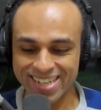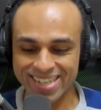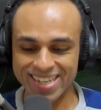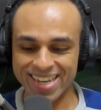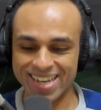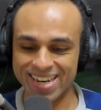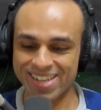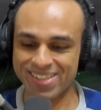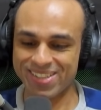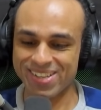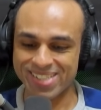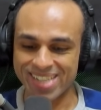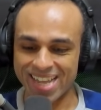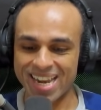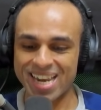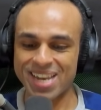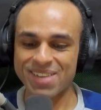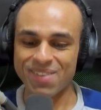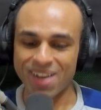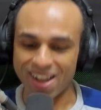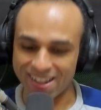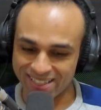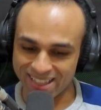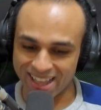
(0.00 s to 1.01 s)
يلا دوس على اللي
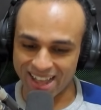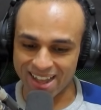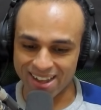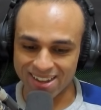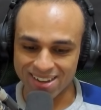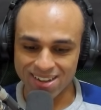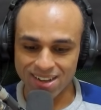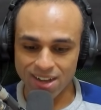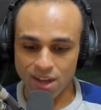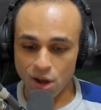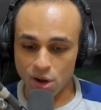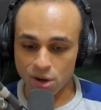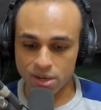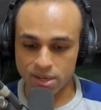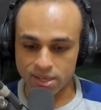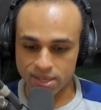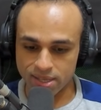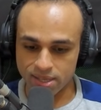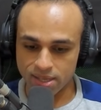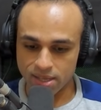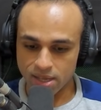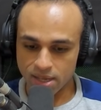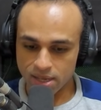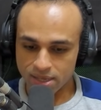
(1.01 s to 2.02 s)
بعدها
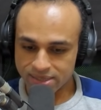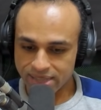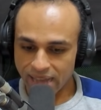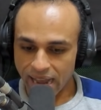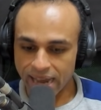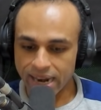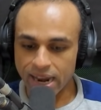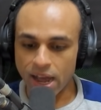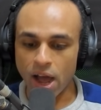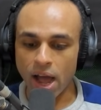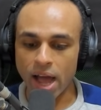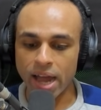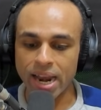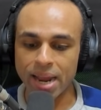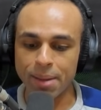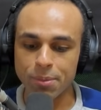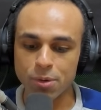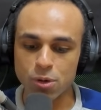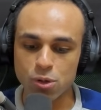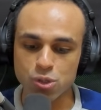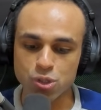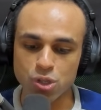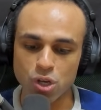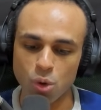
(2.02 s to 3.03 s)
اوكي ده هنعمل
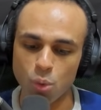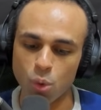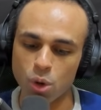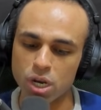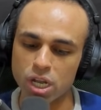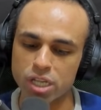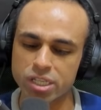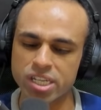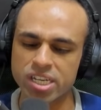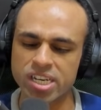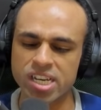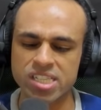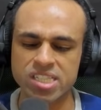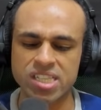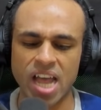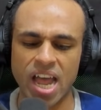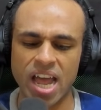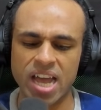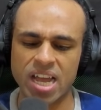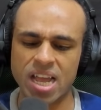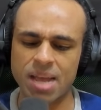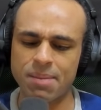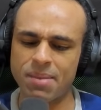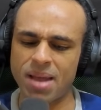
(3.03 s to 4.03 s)
له شهر والله الدنيا ساعه
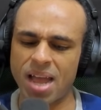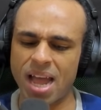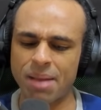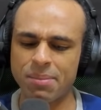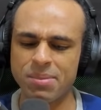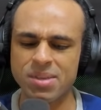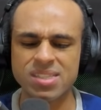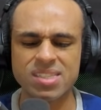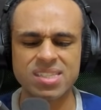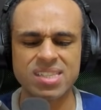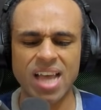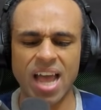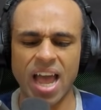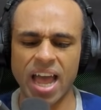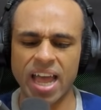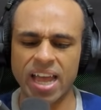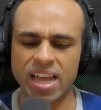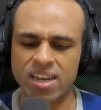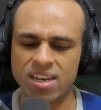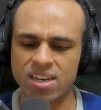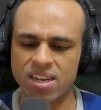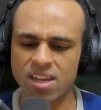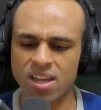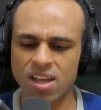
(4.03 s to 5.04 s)
يا جماعه مين
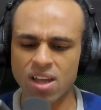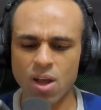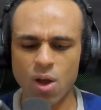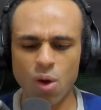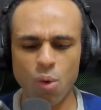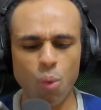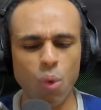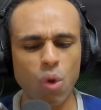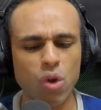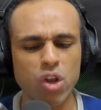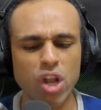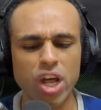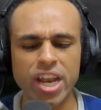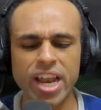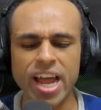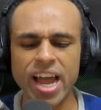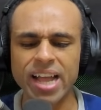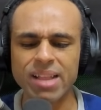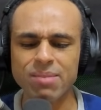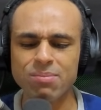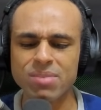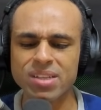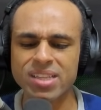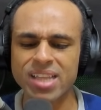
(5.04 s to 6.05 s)
ساعان والله انا
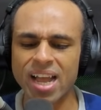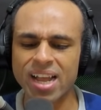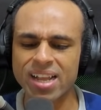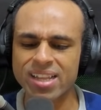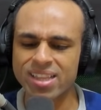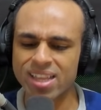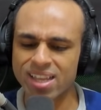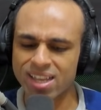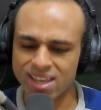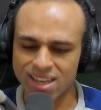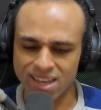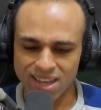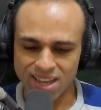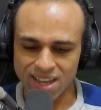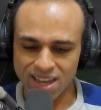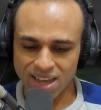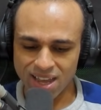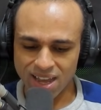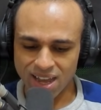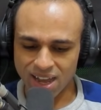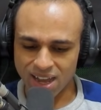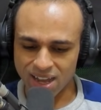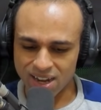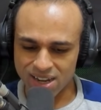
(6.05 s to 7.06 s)
قاعد متكتك
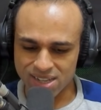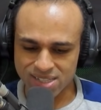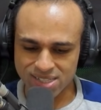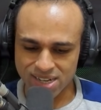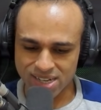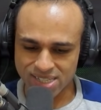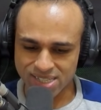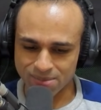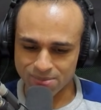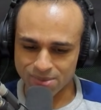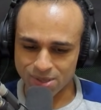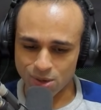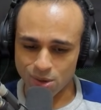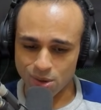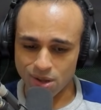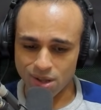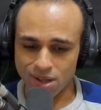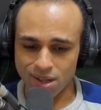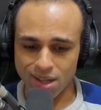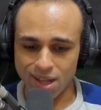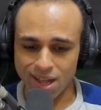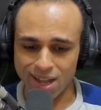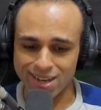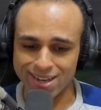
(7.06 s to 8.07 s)
خلاص رسمنا له
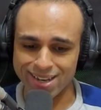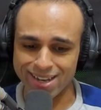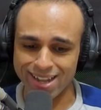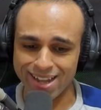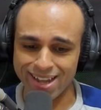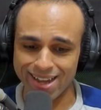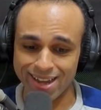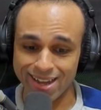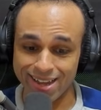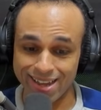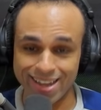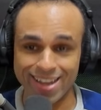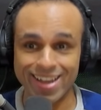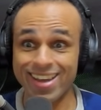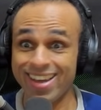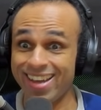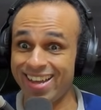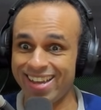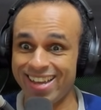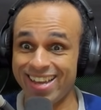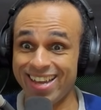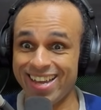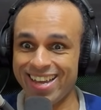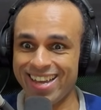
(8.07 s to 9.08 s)
الله ايه
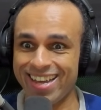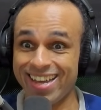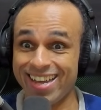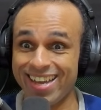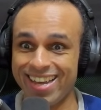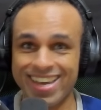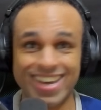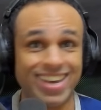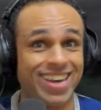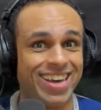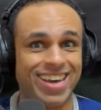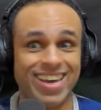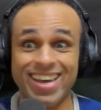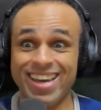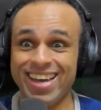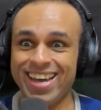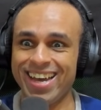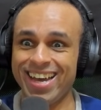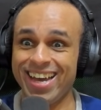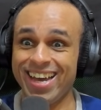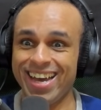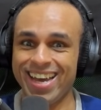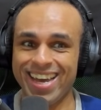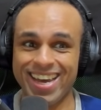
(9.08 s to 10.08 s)
ايه ايه,
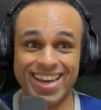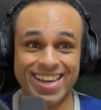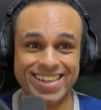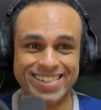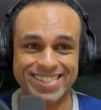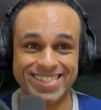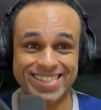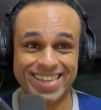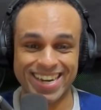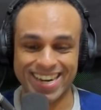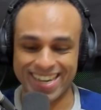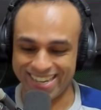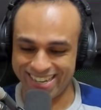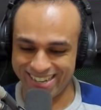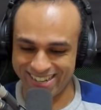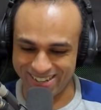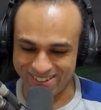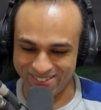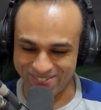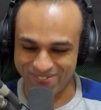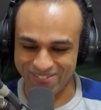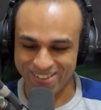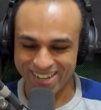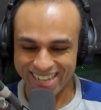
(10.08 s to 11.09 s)
إيه
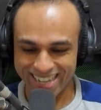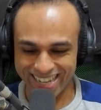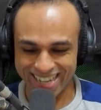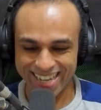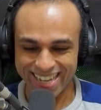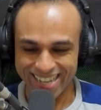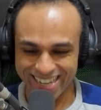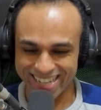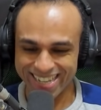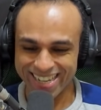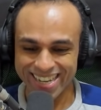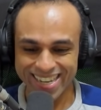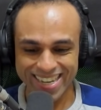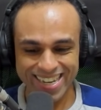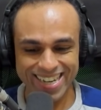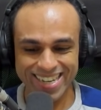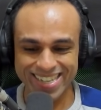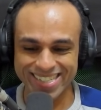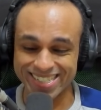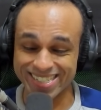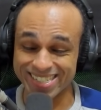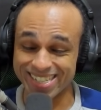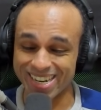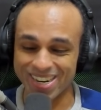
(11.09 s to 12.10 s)
الشراب
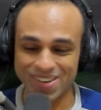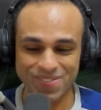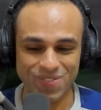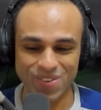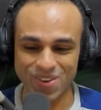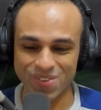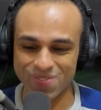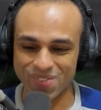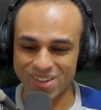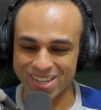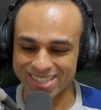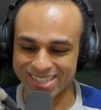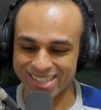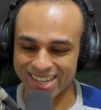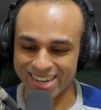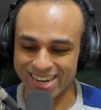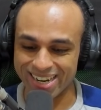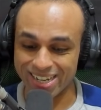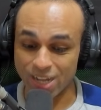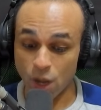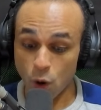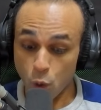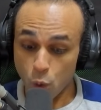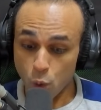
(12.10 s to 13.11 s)
الشراب
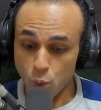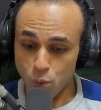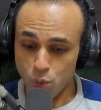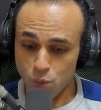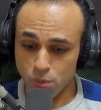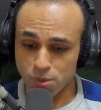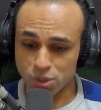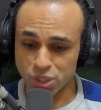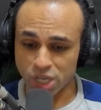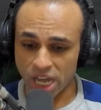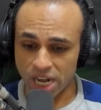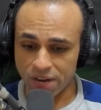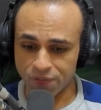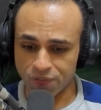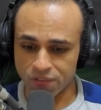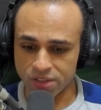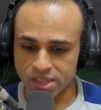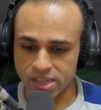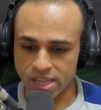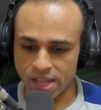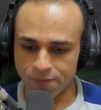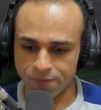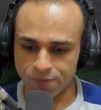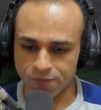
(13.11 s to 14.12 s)
بالبطانيه هو مش عارف
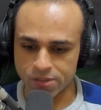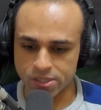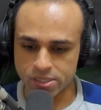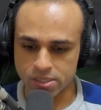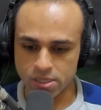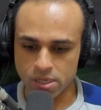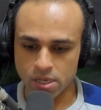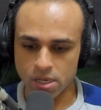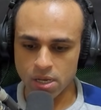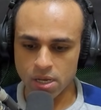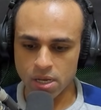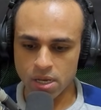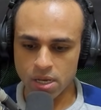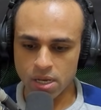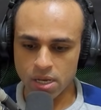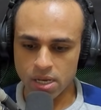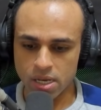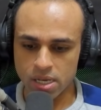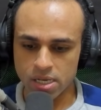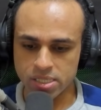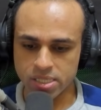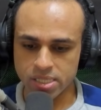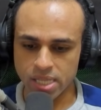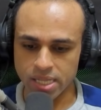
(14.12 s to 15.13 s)
يتنفس
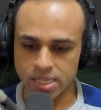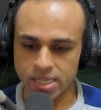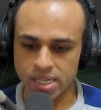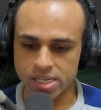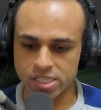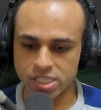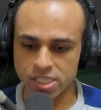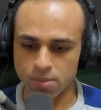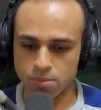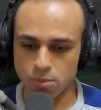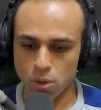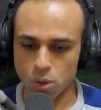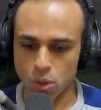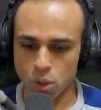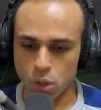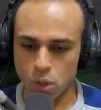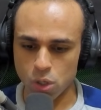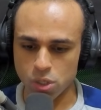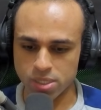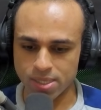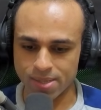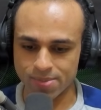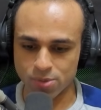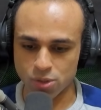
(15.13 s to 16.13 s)
استنى رسمنا له
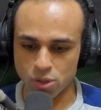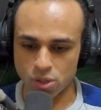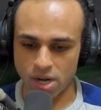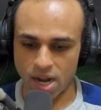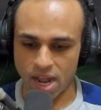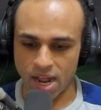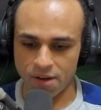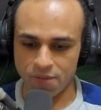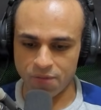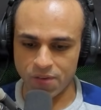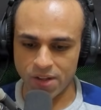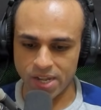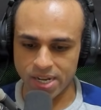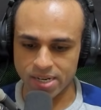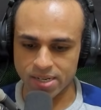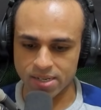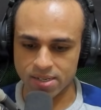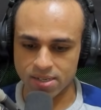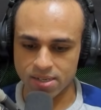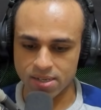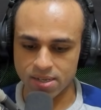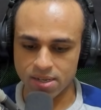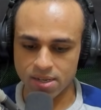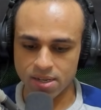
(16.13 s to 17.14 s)
الخوذه بسرعه الفن
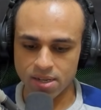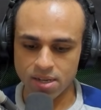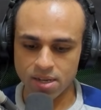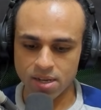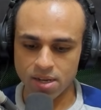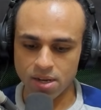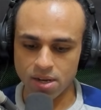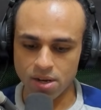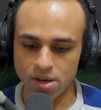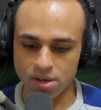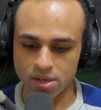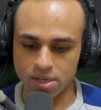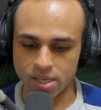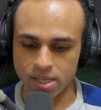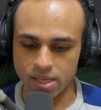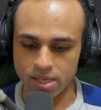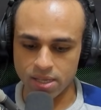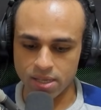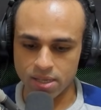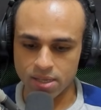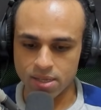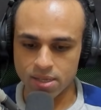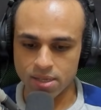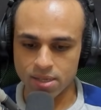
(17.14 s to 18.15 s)

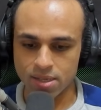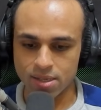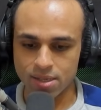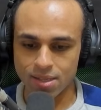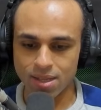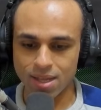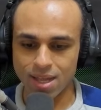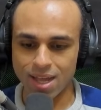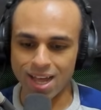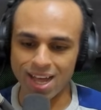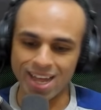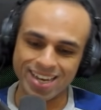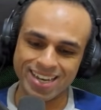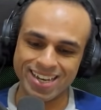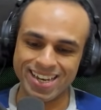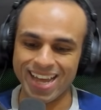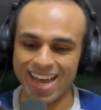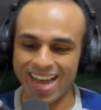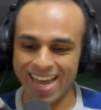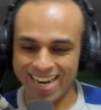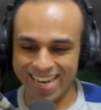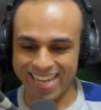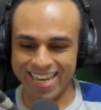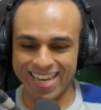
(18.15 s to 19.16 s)
اوكي الله
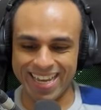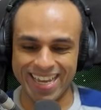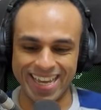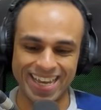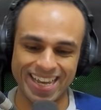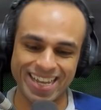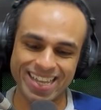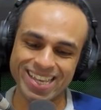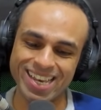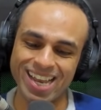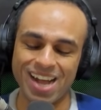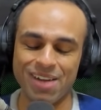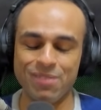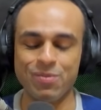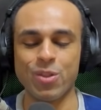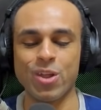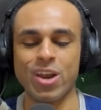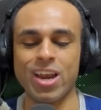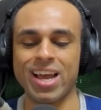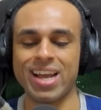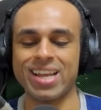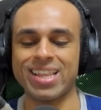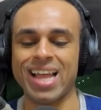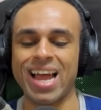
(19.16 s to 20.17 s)
عليك الحمد
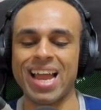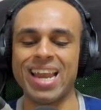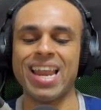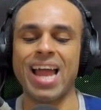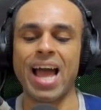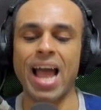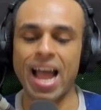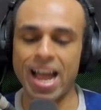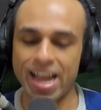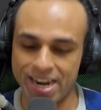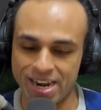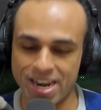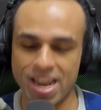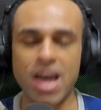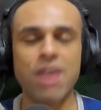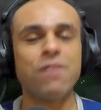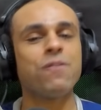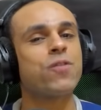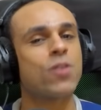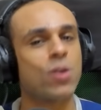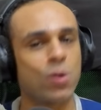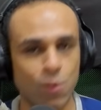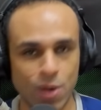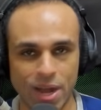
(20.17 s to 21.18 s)
لله يا جدعان لحقناه
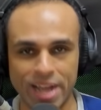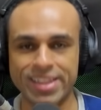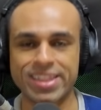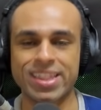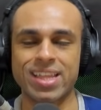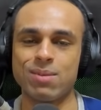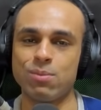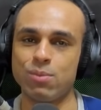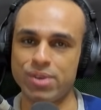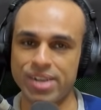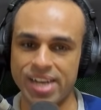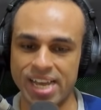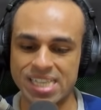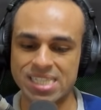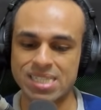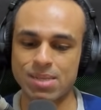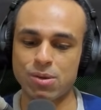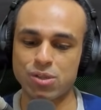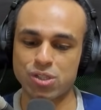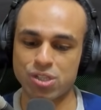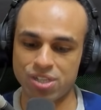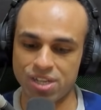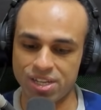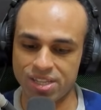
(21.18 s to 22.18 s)
في الوقت المناسب
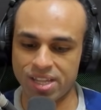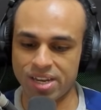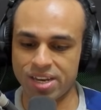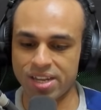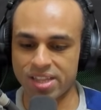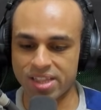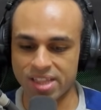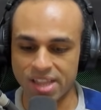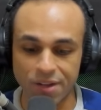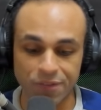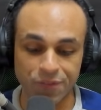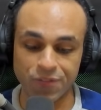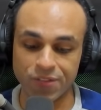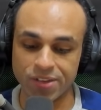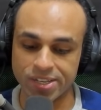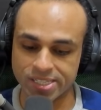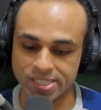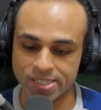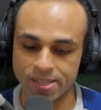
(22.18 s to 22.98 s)
عشان يقدر يتنفس